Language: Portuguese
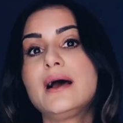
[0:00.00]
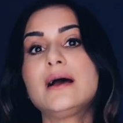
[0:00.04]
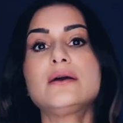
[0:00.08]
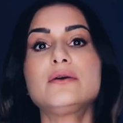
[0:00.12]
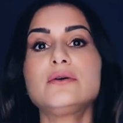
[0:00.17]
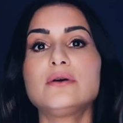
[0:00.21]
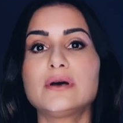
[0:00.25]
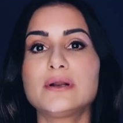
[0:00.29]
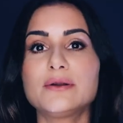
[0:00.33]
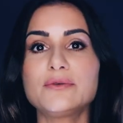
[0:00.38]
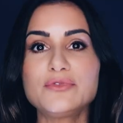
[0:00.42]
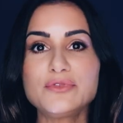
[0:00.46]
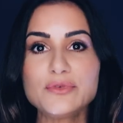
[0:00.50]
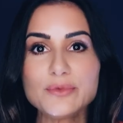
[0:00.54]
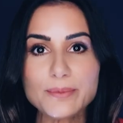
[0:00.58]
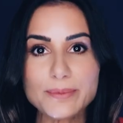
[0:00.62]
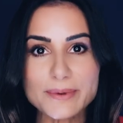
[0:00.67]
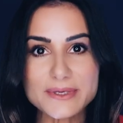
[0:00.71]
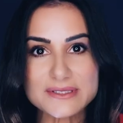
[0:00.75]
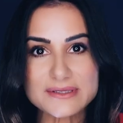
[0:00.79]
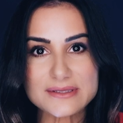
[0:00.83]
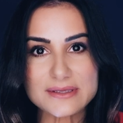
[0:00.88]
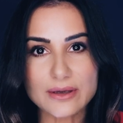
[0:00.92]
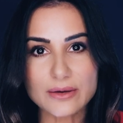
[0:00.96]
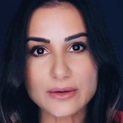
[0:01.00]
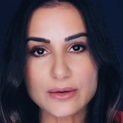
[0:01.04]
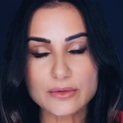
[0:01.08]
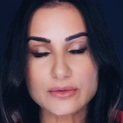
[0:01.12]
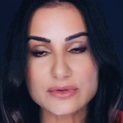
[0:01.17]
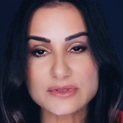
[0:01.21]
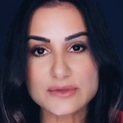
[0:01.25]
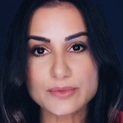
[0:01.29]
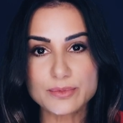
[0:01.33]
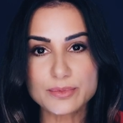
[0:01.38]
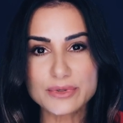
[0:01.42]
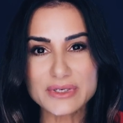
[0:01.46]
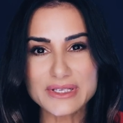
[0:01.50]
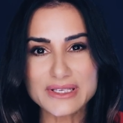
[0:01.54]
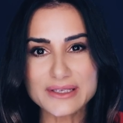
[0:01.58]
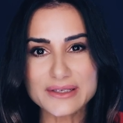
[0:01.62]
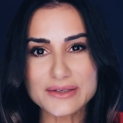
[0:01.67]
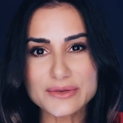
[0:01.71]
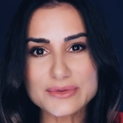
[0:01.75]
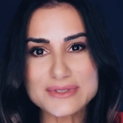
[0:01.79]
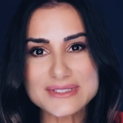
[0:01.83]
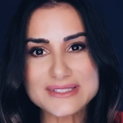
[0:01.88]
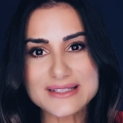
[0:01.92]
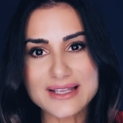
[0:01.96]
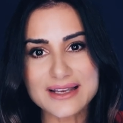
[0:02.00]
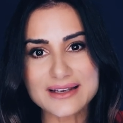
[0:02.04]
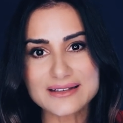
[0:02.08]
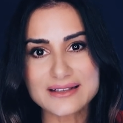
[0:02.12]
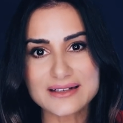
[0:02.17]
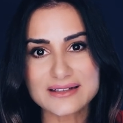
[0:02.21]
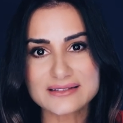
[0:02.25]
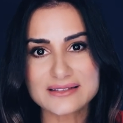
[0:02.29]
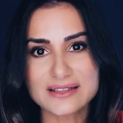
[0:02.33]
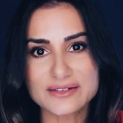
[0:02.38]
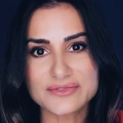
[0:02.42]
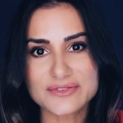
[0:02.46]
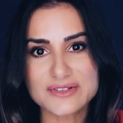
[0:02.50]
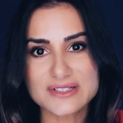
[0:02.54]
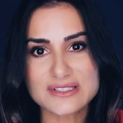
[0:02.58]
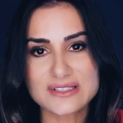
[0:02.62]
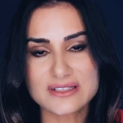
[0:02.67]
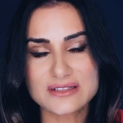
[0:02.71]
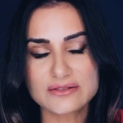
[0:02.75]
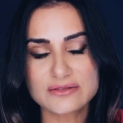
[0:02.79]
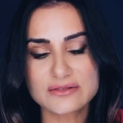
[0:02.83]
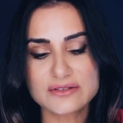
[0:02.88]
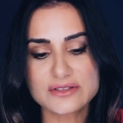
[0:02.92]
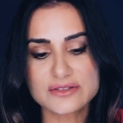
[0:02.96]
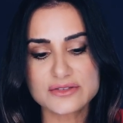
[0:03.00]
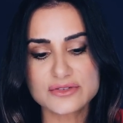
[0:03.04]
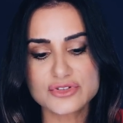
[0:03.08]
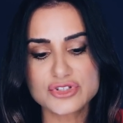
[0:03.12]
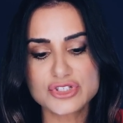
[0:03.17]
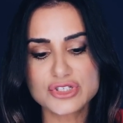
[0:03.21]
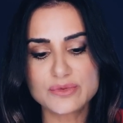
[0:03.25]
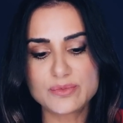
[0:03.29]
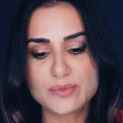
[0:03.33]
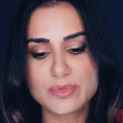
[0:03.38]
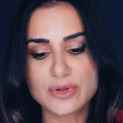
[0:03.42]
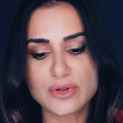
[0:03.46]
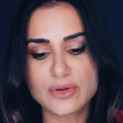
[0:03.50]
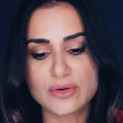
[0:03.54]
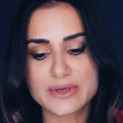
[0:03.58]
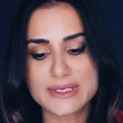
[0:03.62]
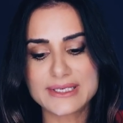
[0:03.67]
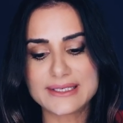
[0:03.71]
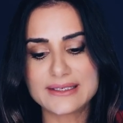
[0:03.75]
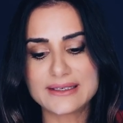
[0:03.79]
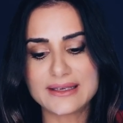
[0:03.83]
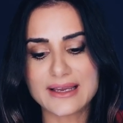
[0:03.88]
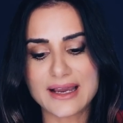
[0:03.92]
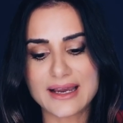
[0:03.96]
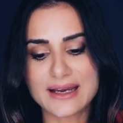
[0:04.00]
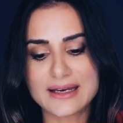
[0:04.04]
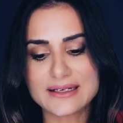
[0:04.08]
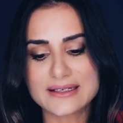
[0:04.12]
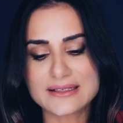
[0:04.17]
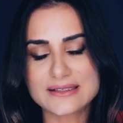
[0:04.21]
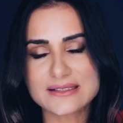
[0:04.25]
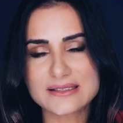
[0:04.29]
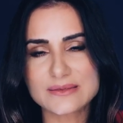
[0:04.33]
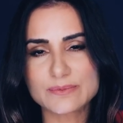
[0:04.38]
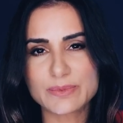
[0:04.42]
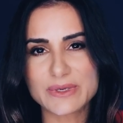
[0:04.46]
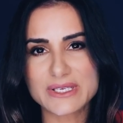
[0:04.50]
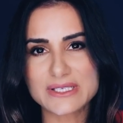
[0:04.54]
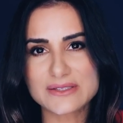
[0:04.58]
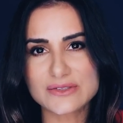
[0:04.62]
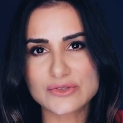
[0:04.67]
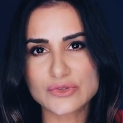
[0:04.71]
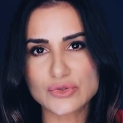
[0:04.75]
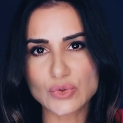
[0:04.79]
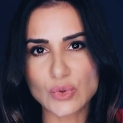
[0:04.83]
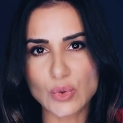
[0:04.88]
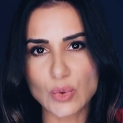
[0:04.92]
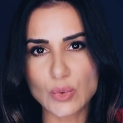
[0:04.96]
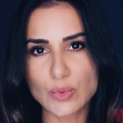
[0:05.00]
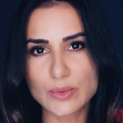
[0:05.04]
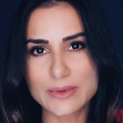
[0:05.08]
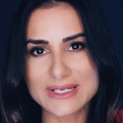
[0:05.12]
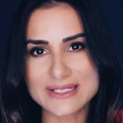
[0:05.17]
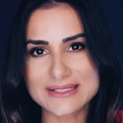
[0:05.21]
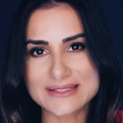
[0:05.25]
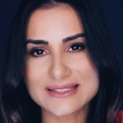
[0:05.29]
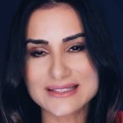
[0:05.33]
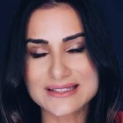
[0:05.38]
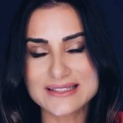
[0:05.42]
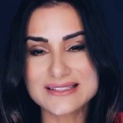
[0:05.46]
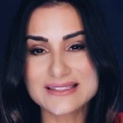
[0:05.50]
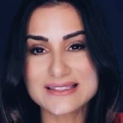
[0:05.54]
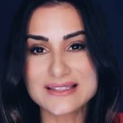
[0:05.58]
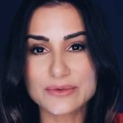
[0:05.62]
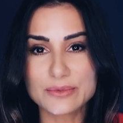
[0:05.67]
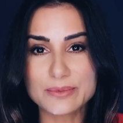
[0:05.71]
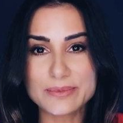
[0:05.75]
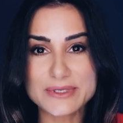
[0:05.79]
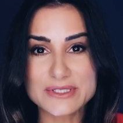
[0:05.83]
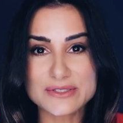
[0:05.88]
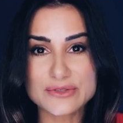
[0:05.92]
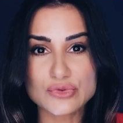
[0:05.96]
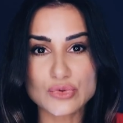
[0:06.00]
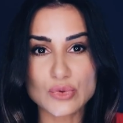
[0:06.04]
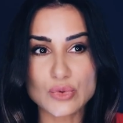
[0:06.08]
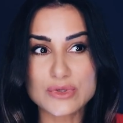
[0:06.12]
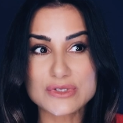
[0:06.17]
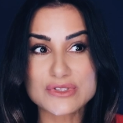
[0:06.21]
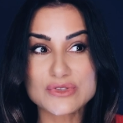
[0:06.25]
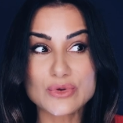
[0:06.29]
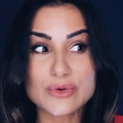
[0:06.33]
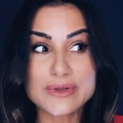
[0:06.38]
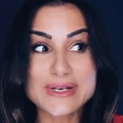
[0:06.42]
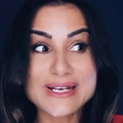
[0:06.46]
Agora, vamos pensar uma coisa, por que, que o Instagram está fazendo isso de bloquear as pessoas que são pessoas